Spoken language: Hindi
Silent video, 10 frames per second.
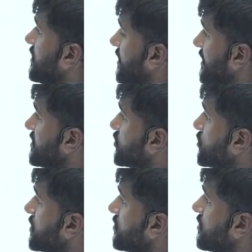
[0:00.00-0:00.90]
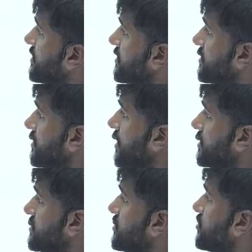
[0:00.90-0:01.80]
एंड सूनर और लेटर
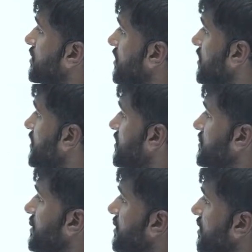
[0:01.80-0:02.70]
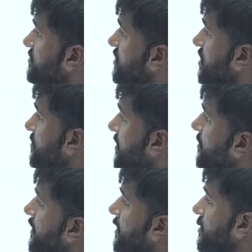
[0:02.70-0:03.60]
आज नहीं तो कल देयर कम्स अ कंप्लीट
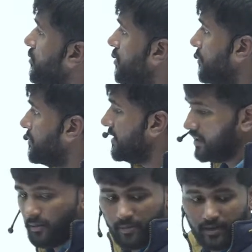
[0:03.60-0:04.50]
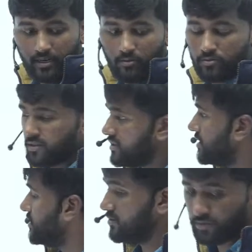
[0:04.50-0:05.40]
ब्रेक डाउन कंप्लीटली ब्रेक डाउन हो जाता है
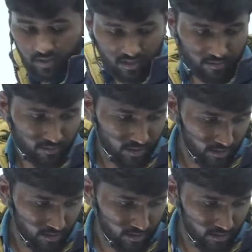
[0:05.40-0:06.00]
खत्म हो जाता है मामला